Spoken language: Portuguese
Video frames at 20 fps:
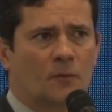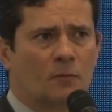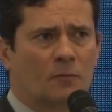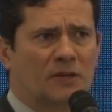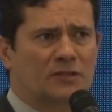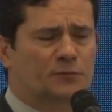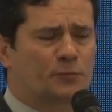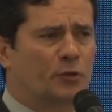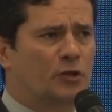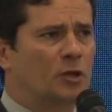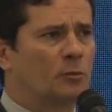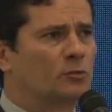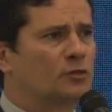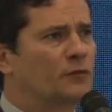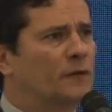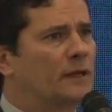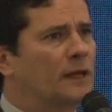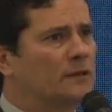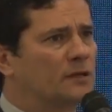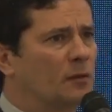Mas podemos
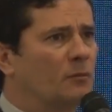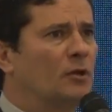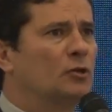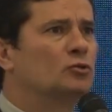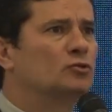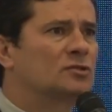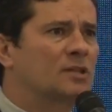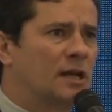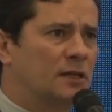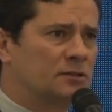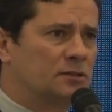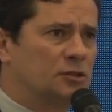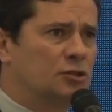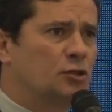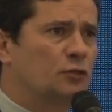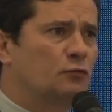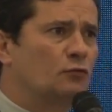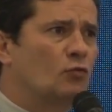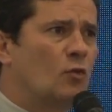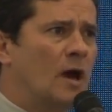falar também dos casos
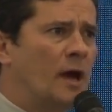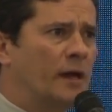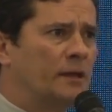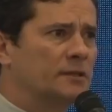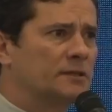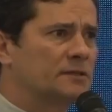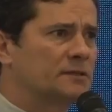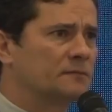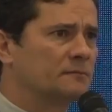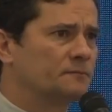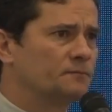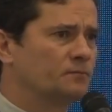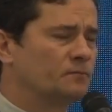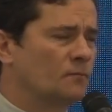individuais.